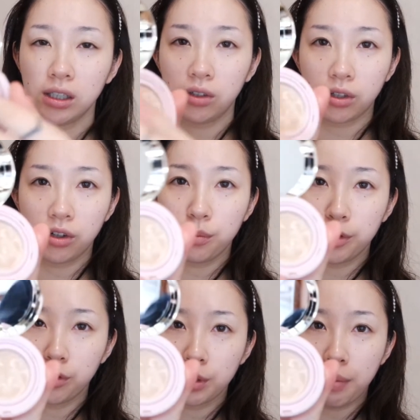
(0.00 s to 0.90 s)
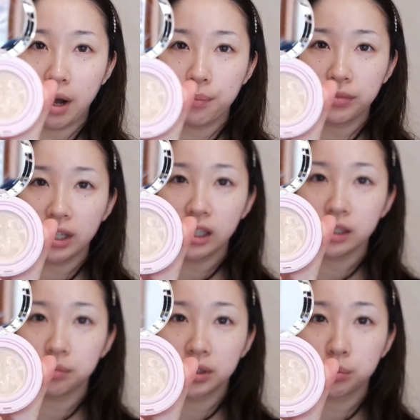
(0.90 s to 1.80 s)
이렇게 열면 여기 밤
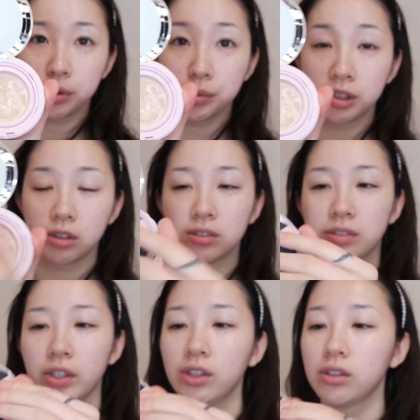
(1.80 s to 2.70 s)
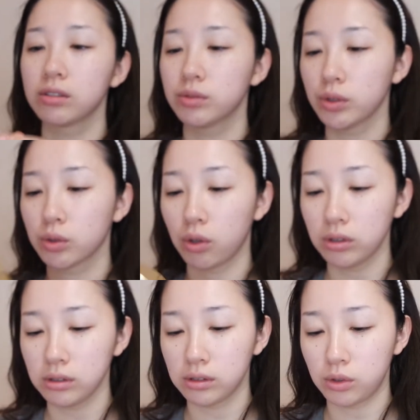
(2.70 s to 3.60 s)
타입 제품이 들어있어요. 그래서
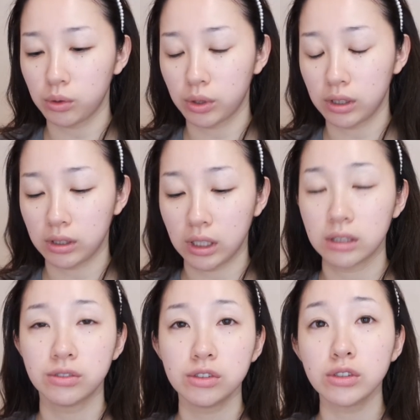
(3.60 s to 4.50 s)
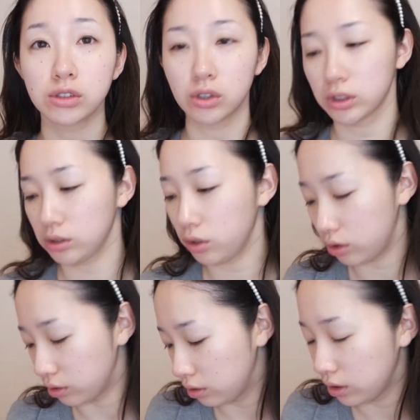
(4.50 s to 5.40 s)
저는 이거 되게 잘 쓰고
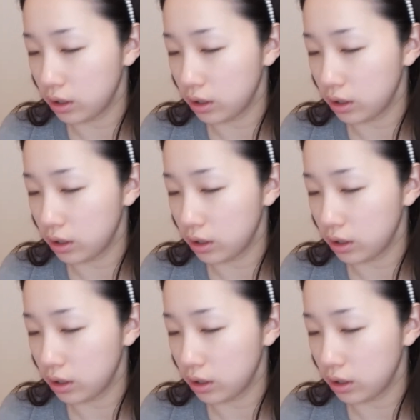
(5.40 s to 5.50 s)
있거든요.